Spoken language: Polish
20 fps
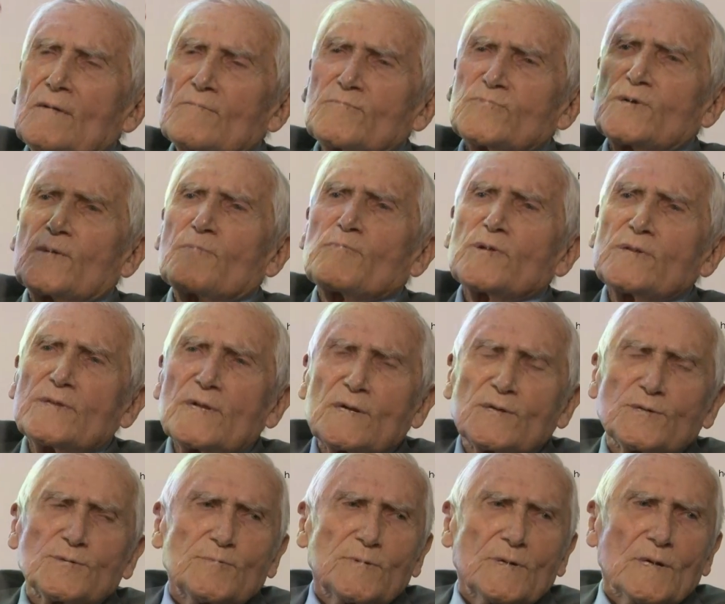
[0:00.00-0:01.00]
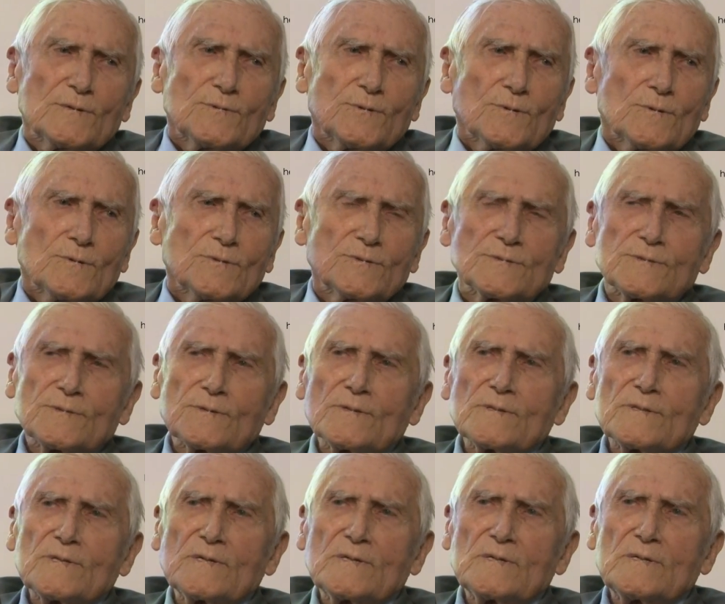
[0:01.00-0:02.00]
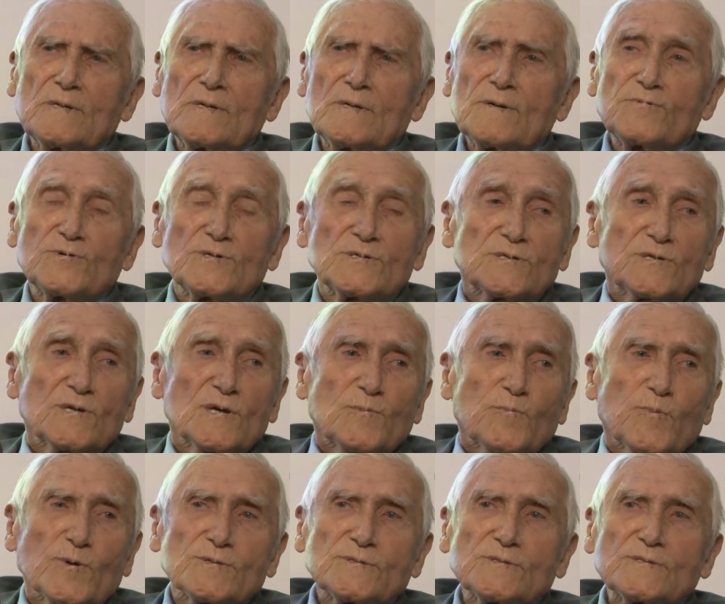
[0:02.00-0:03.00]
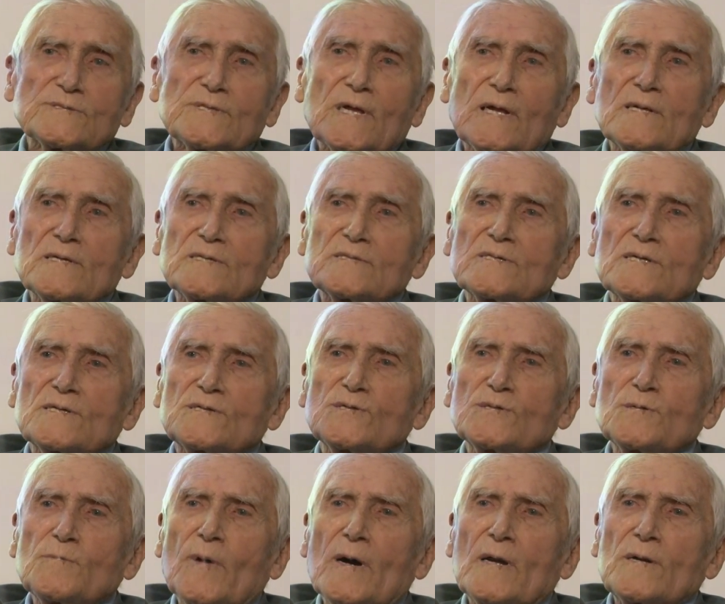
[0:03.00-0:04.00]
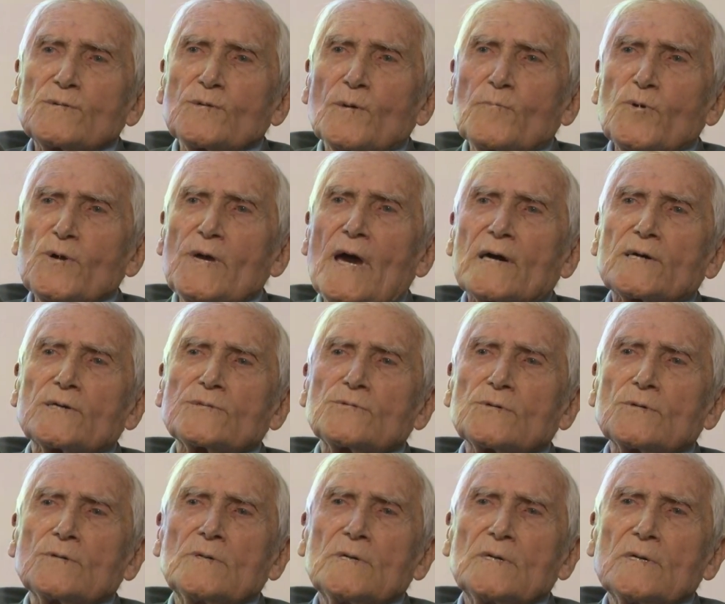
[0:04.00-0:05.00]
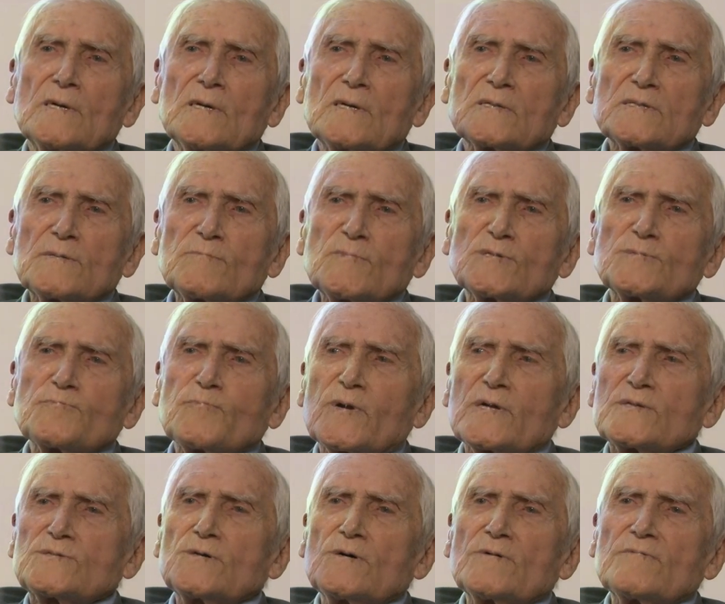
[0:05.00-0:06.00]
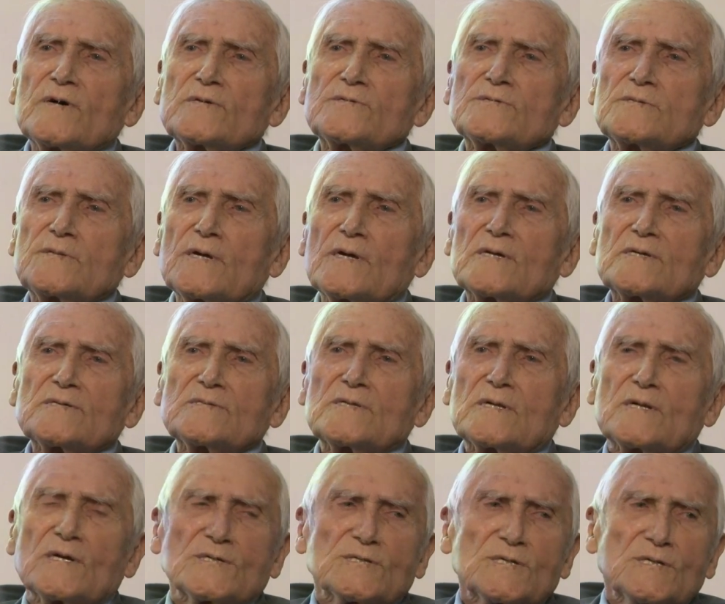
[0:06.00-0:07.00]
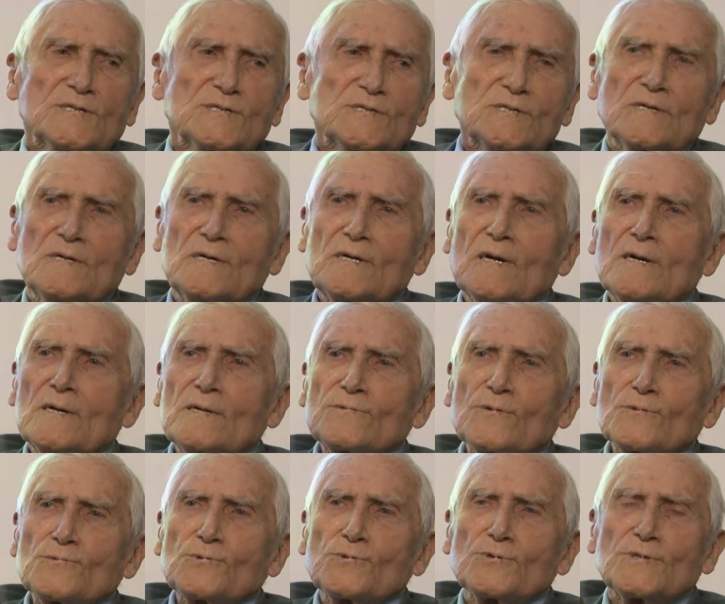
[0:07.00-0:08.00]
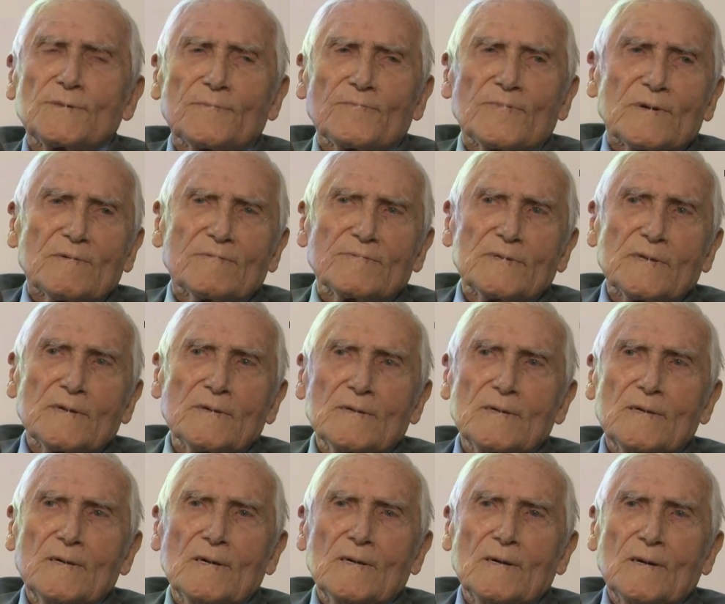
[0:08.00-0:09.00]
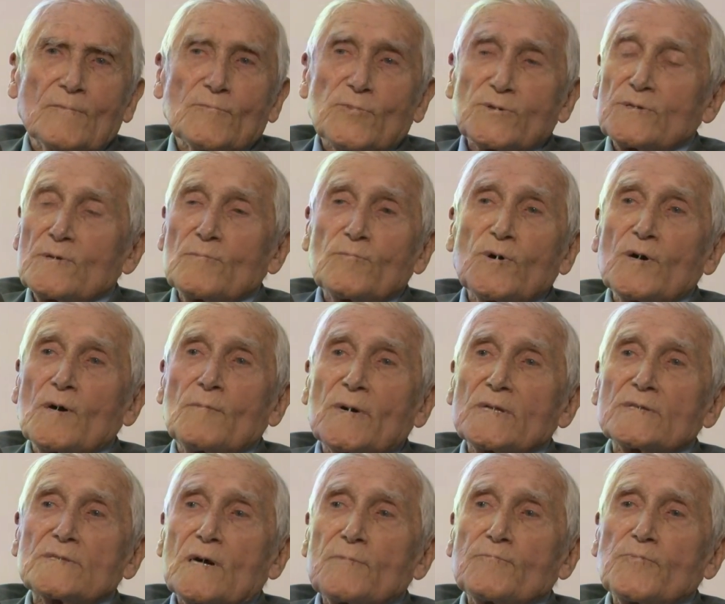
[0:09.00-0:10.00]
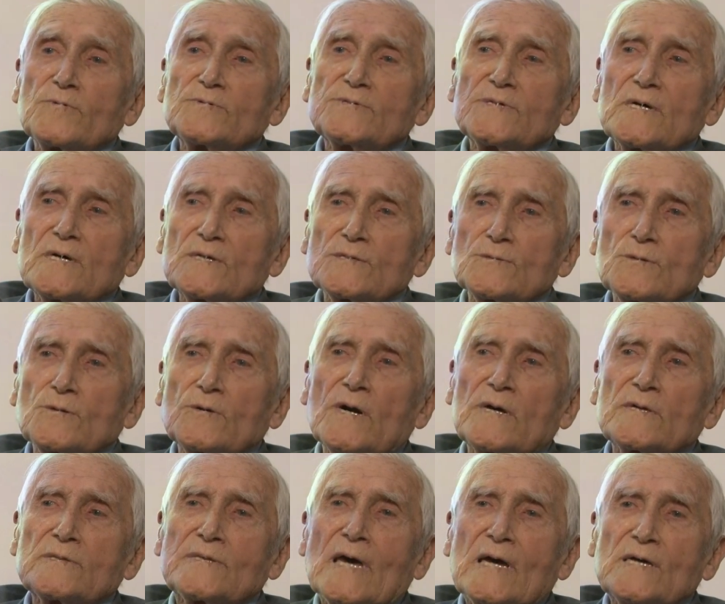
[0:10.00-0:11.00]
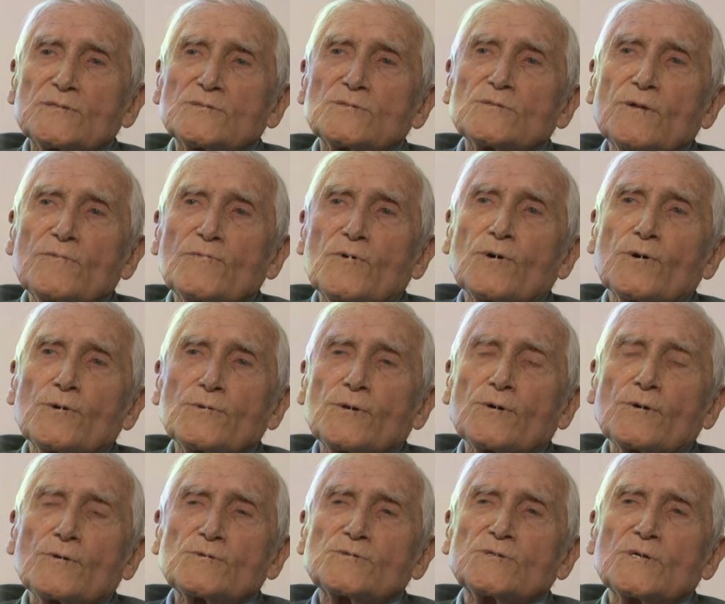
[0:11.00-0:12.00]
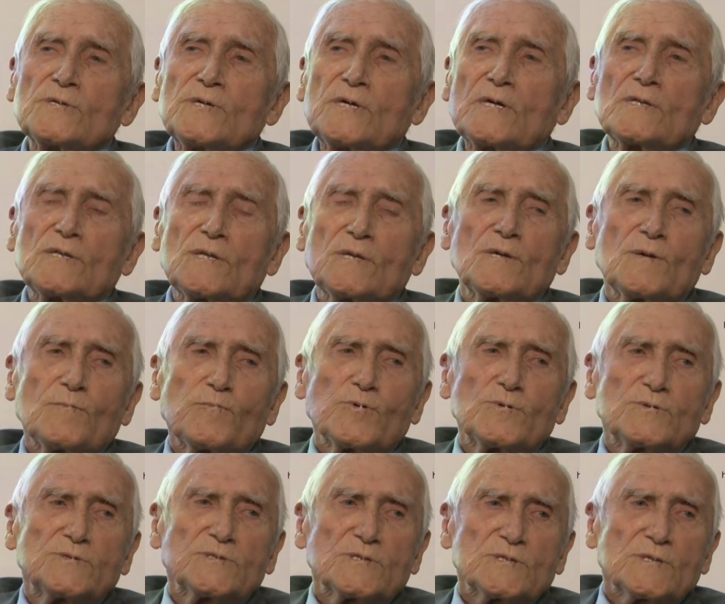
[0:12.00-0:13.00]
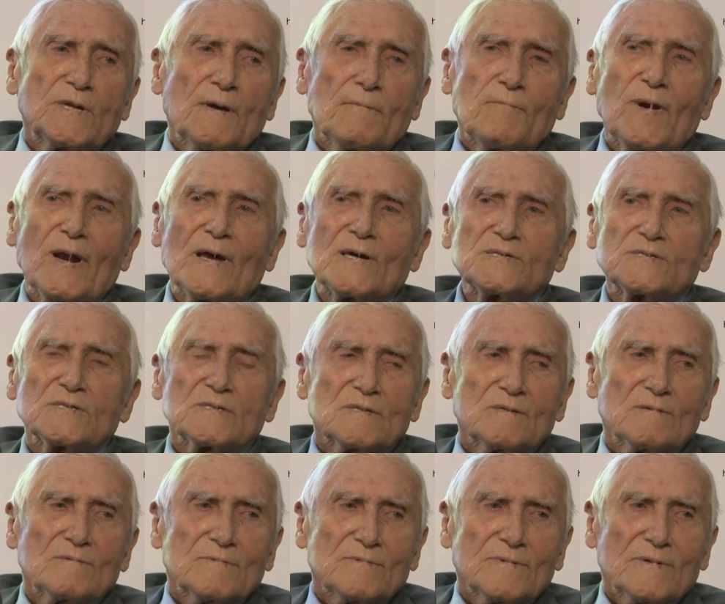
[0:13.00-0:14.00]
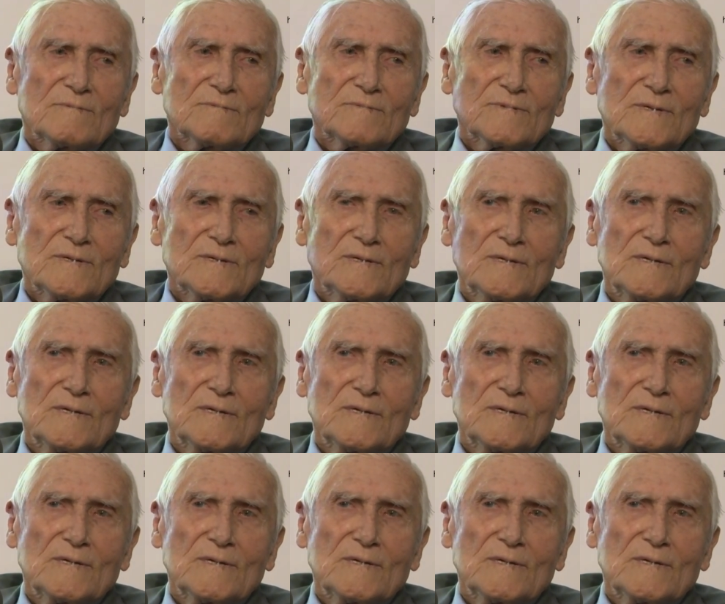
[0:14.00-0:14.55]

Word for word: przepłynęliśmy na drugą stronę. Wszystkich pozostałych zatrzymali. No bo jak to? Zamiast pracować teraz dla Rzeszy, to tu się, prawda? Potem moja matka powiedziała, słuchaj, daj słowo honoru, że nigdy nie pójdziesz na plażę, prawda?